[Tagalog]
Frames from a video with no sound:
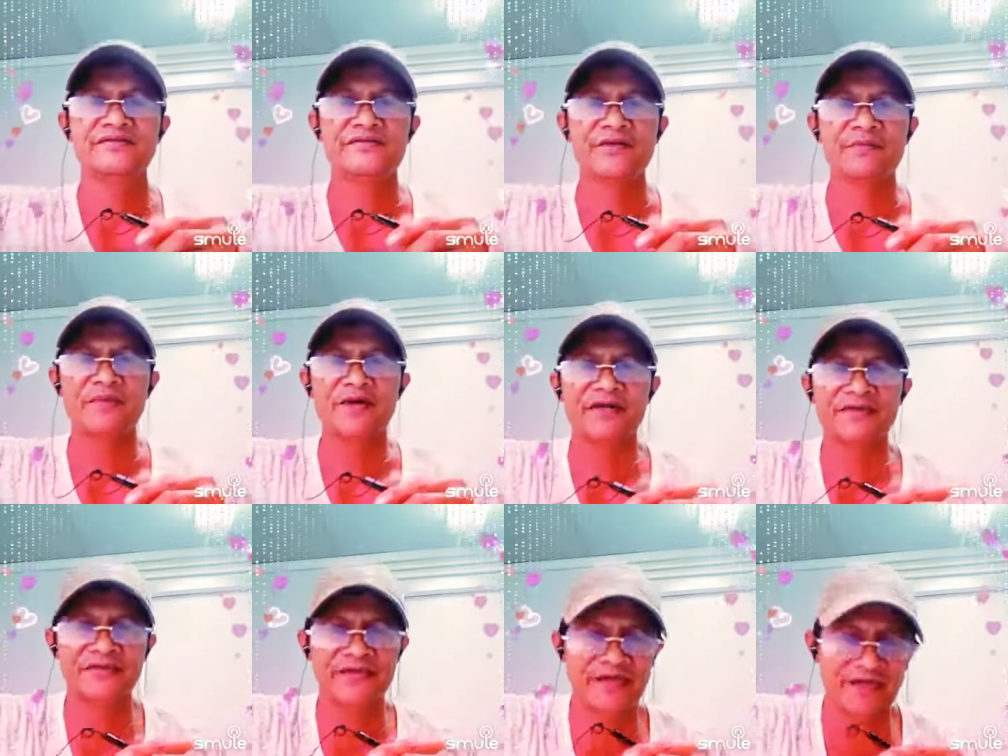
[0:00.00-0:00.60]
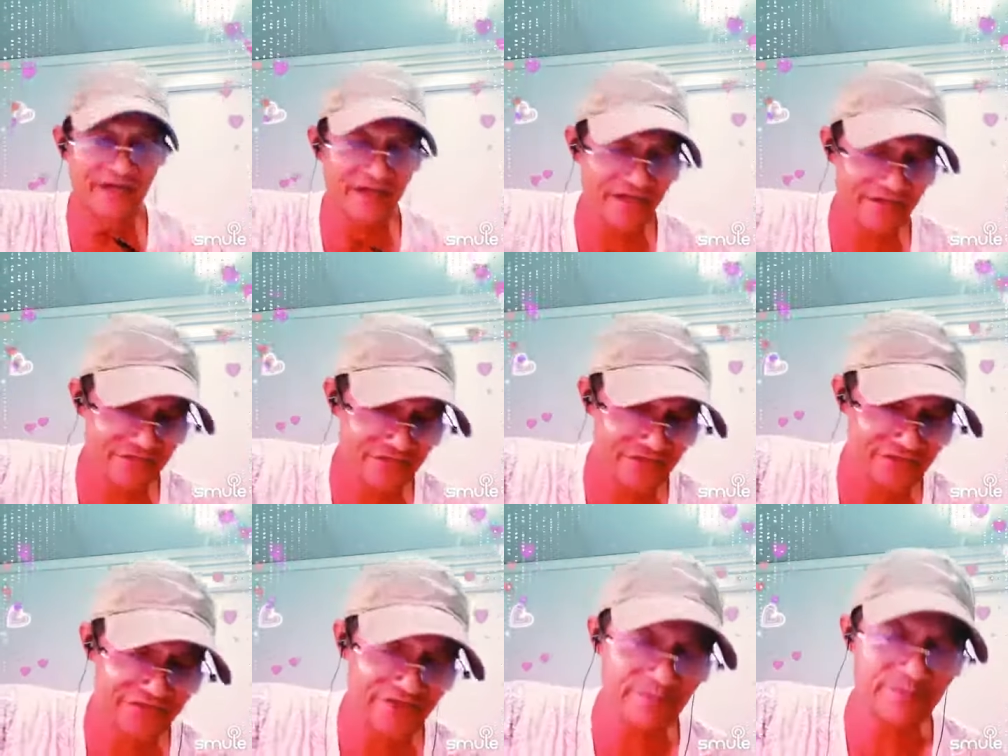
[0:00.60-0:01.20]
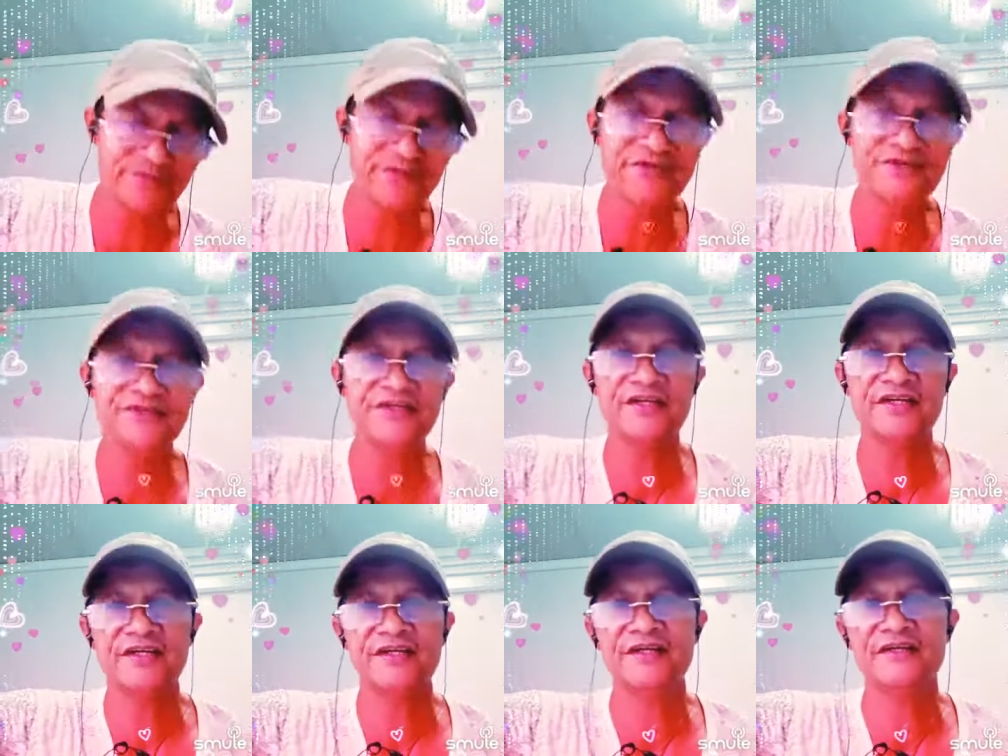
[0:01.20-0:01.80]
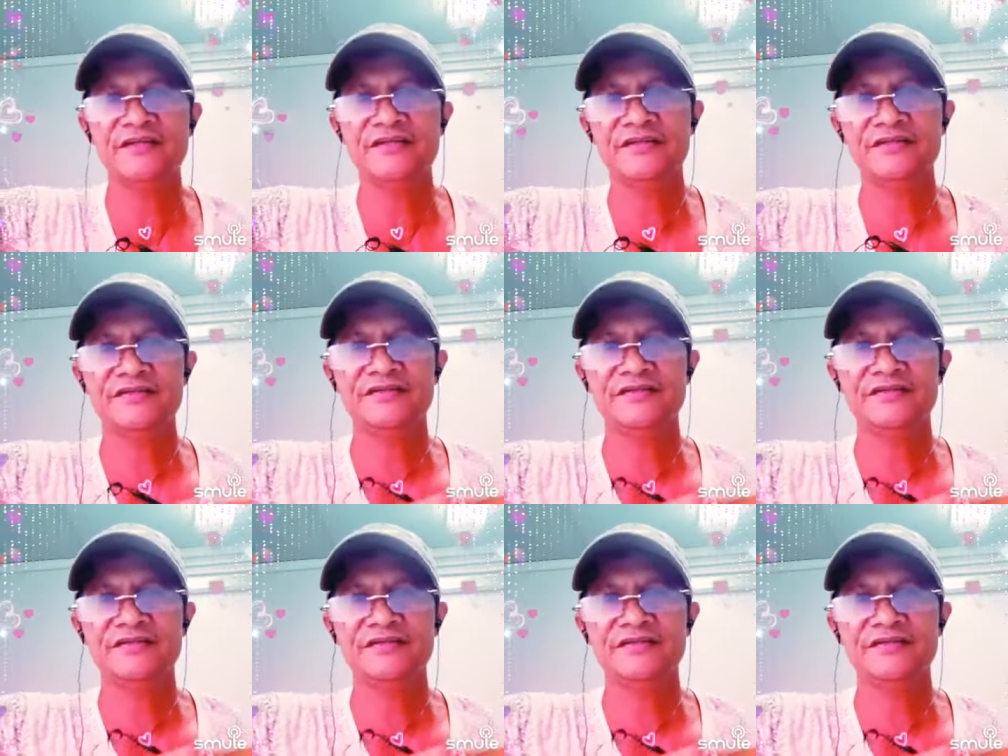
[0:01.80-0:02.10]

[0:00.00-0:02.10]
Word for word: Sa mga dinakaitindi, pasensya na,